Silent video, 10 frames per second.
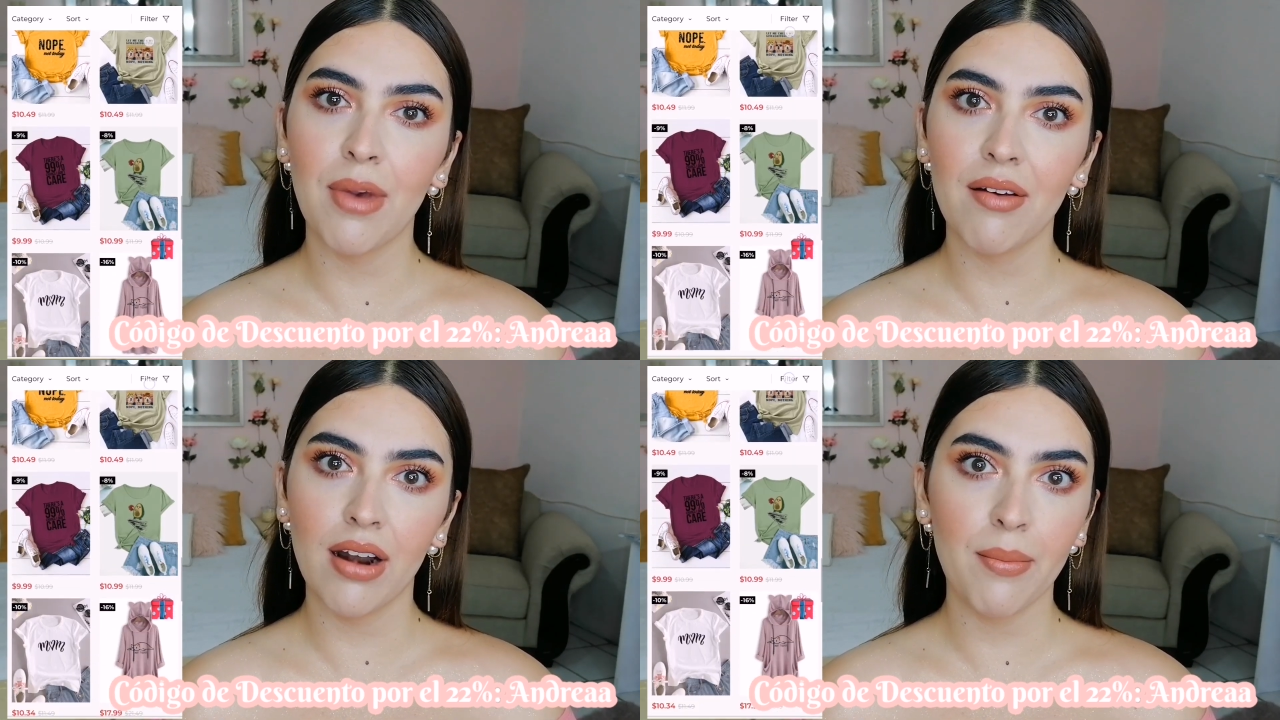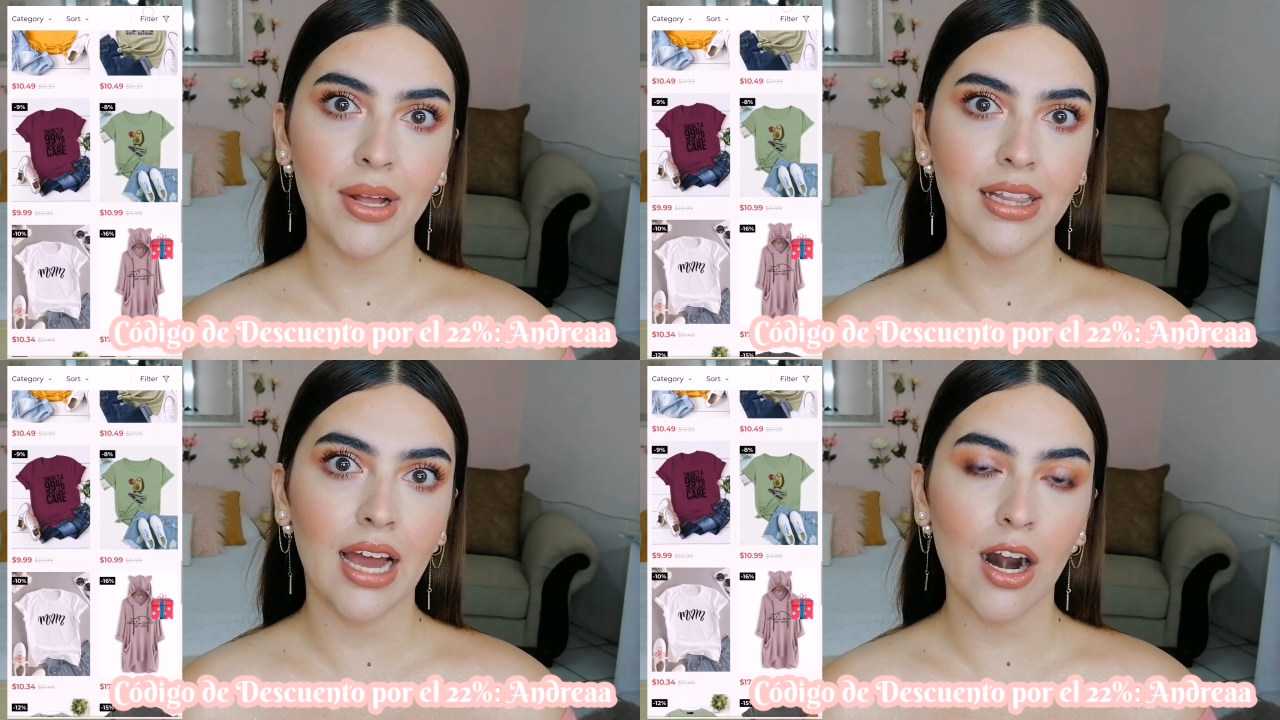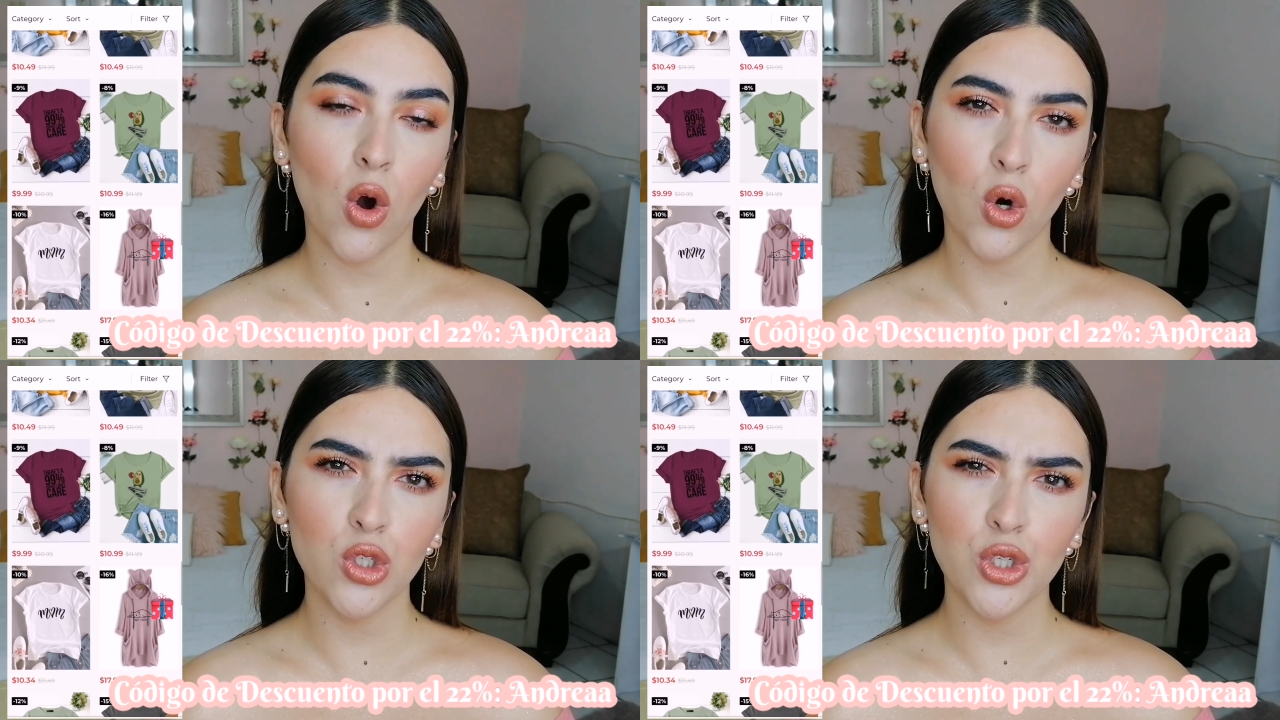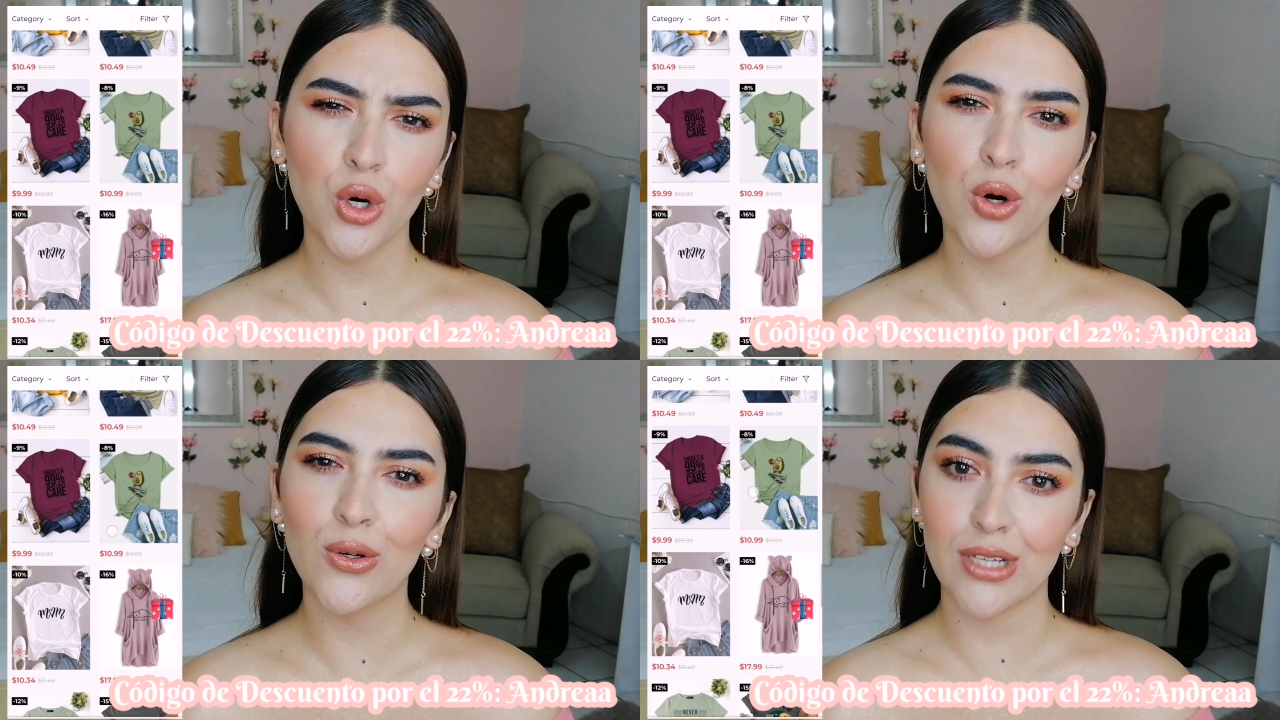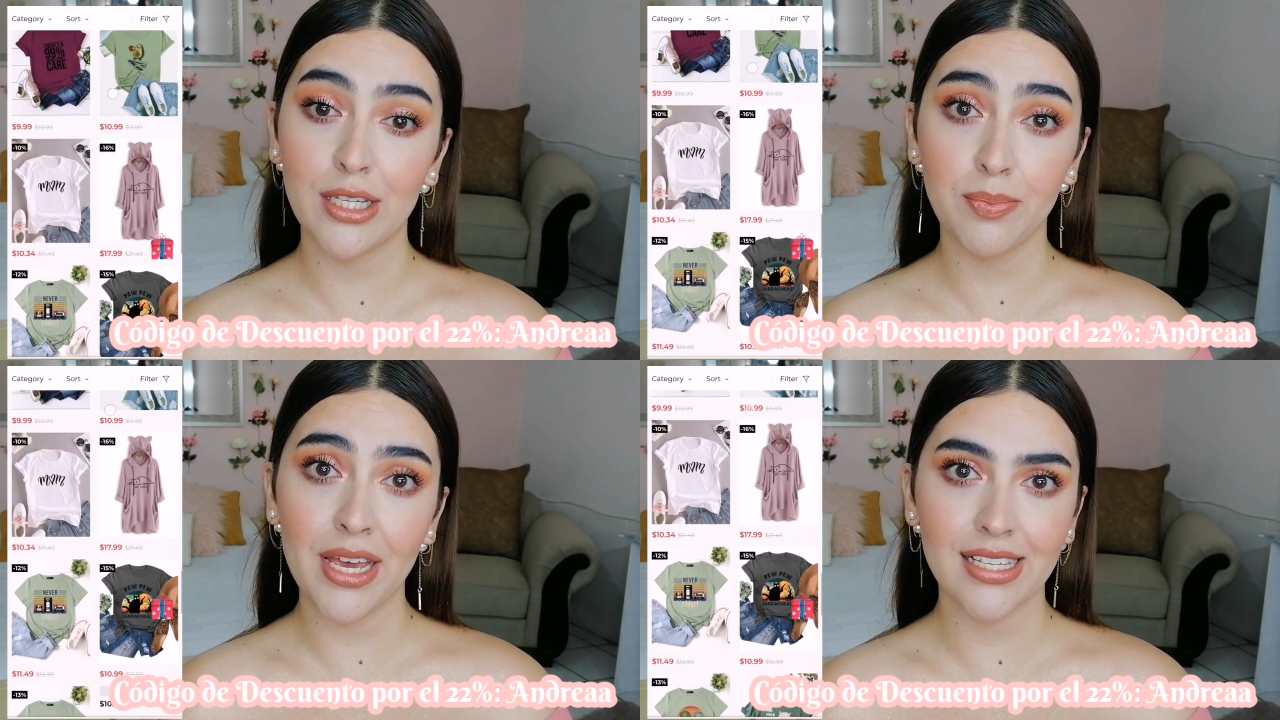me iban a mandar 8 o
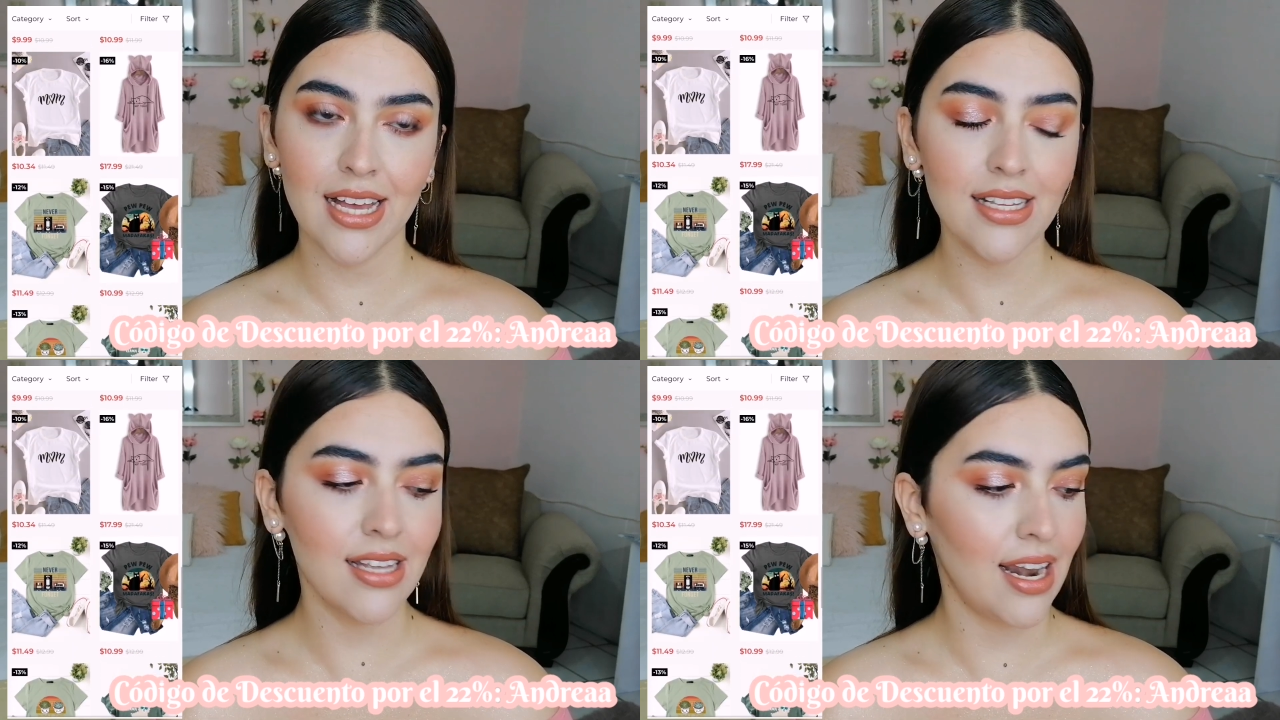6 piezas